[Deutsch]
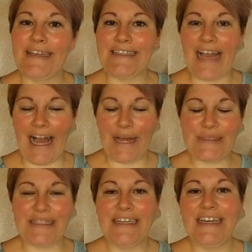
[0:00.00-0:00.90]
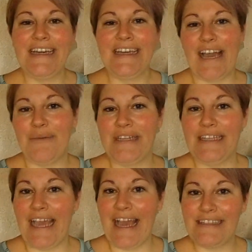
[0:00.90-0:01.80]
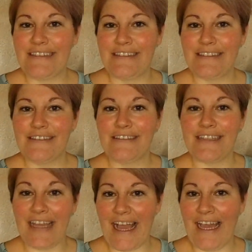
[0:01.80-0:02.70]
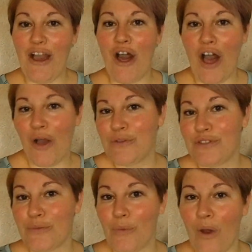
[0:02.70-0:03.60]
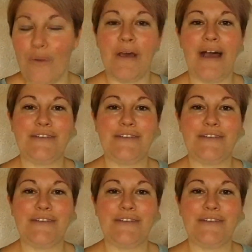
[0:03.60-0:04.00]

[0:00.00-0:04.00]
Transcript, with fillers: Ich habe ja, mir die ersten drei Housewarmer,